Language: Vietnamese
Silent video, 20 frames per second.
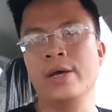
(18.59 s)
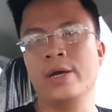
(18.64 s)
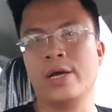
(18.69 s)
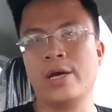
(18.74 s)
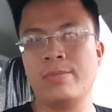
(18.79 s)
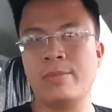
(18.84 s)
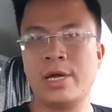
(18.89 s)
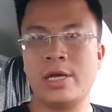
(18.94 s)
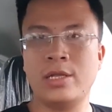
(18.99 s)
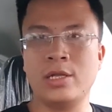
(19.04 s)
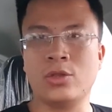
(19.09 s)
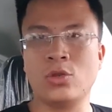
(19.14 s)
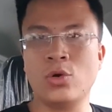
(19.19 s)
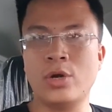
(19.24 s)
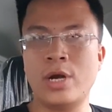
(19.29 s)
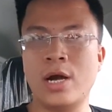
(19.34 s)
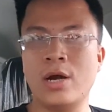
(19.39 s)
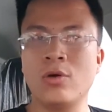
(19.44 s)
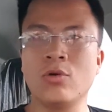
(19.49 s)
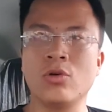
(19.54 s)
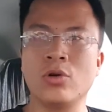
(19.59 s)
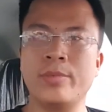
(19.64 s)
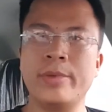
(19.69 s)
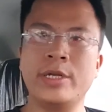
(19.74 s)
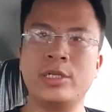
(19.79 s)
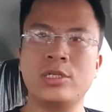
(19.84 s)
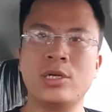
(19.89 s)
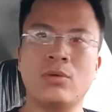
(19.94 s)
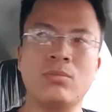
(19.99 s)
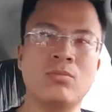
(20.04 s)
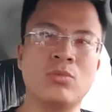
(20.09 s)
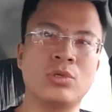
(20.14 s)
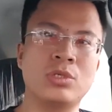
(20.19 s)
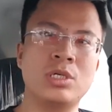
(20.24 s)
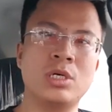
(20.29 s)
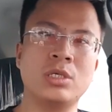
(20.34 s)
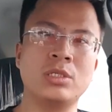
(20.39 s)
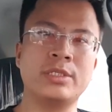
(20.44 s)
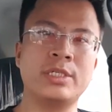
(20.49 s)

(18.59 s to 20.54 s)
Ngày hôm nay thì tôi đang ngồi bên trong một chiếc